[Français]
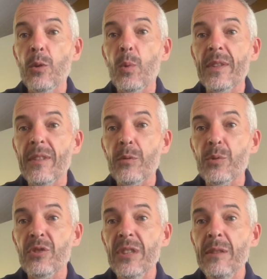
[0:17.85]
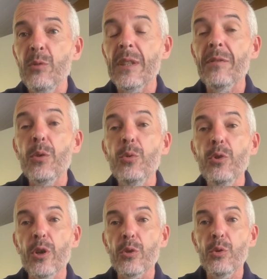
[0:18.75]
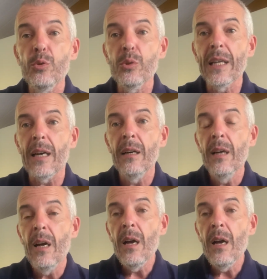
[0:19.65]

En quoi ça consiste Vous avez une heure de yoga